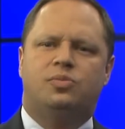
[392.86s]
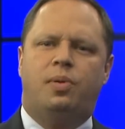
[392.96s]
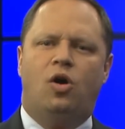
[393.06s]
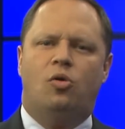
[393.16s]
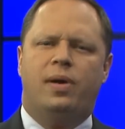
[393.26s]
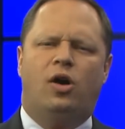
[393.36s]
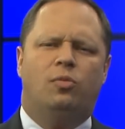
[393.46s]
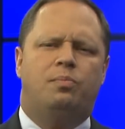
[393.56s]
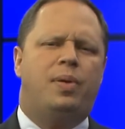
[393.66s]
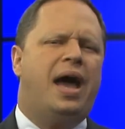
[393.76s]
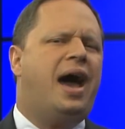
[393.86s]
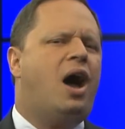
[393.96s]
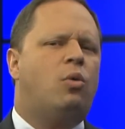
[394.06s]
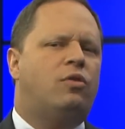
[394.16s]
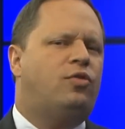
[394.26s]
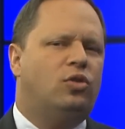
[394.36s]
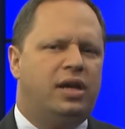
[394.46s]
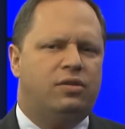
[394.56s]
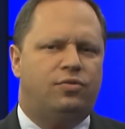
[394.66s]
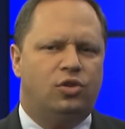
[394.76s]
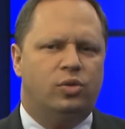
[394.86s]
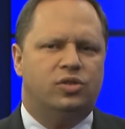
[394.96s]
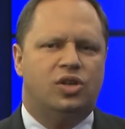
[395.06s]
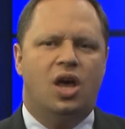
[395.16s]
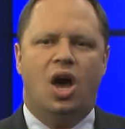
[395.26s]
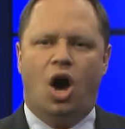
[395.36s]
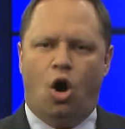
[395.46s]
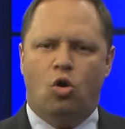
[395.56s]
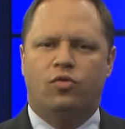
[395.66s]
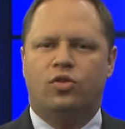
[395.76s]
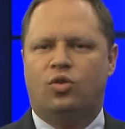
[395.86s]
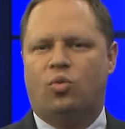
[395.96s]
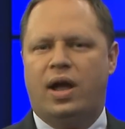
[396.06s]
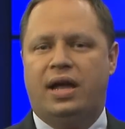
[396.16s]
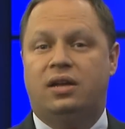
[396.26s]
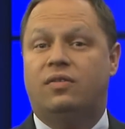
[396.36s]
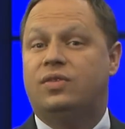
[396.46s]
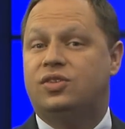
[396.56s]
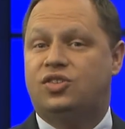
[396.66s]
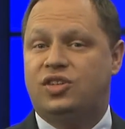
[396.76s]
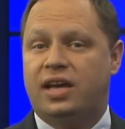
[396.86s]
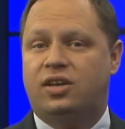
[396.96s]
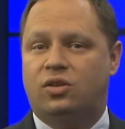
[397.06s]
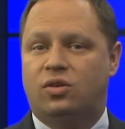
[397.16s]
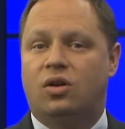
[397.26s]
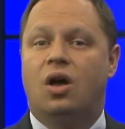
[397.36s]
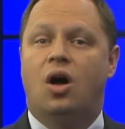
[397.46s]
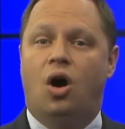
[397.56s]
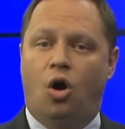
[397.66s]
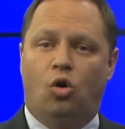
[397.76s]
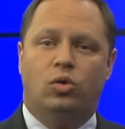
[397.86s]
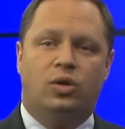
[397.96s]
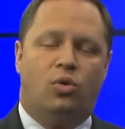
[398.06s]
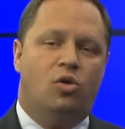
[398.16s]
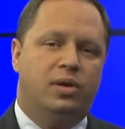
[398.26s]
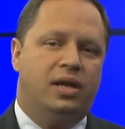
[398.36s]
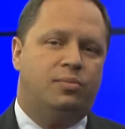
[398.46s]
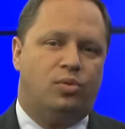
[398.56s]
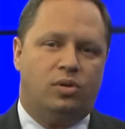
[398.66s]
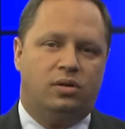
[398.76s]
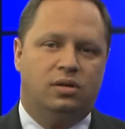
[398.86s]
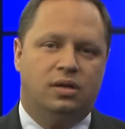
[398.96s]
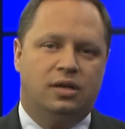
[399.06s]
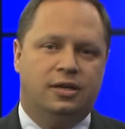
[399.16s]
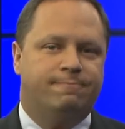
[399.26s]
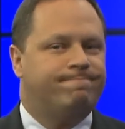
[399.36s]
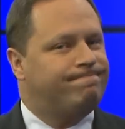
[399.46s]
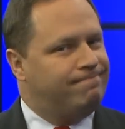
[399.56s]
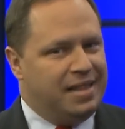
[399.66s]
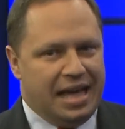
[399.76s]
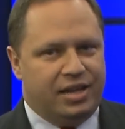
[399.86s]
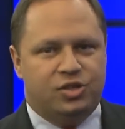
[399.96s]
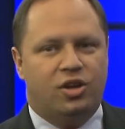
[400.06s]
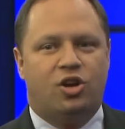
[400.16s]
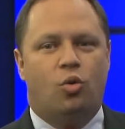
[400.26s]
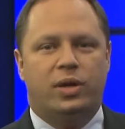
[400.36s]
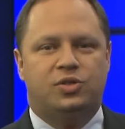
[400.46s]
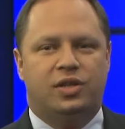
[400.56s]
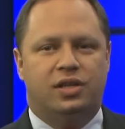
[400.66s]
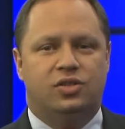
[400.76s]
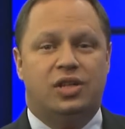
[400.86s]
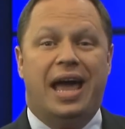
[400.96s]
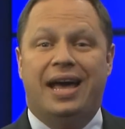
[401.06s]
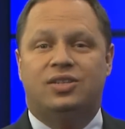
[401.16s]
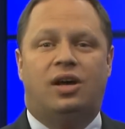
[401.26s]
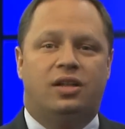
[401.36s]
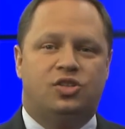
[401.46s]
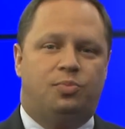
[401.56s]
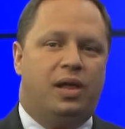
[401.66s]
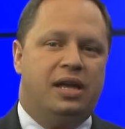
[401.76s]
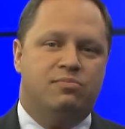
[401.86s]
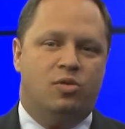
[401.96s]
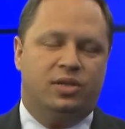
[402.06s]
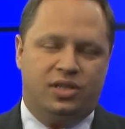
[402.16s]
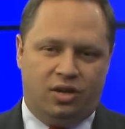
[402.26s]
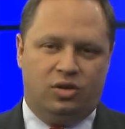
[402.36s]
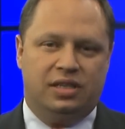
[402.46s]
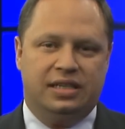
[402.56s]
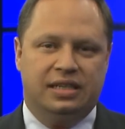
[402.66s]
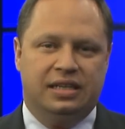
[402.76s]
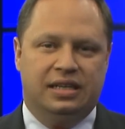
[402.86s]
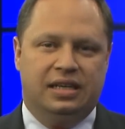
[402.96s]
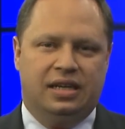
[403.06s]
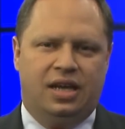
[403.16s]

eclesiástico mantenía una poderosa influencia sobre el reinado secular del Sacro Emperador Romano. Esto no es coincidencia, como lo explicaremos más adelante.